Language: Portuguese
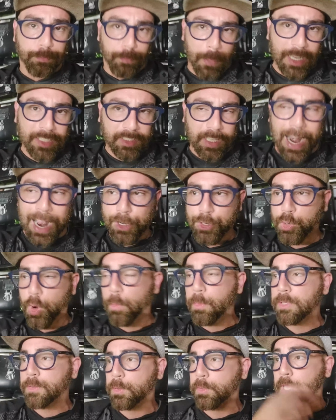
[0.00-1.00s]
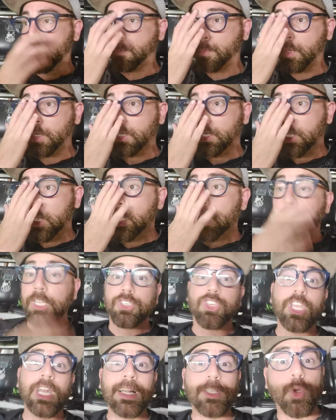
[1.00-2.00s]
mas trágico ao mesmo tempo.
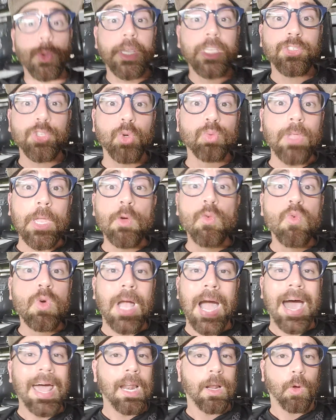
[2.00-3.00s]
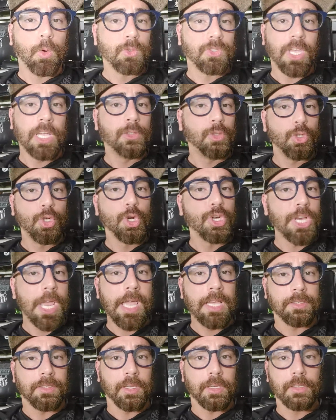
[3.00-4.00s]
Tirando isso, não tem um cara com senso de
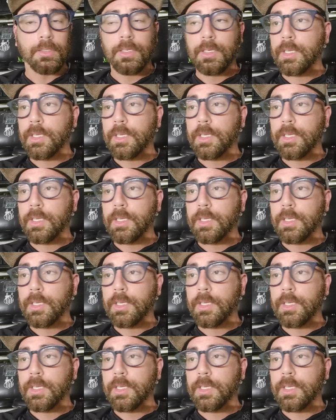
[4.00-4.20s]
urgência.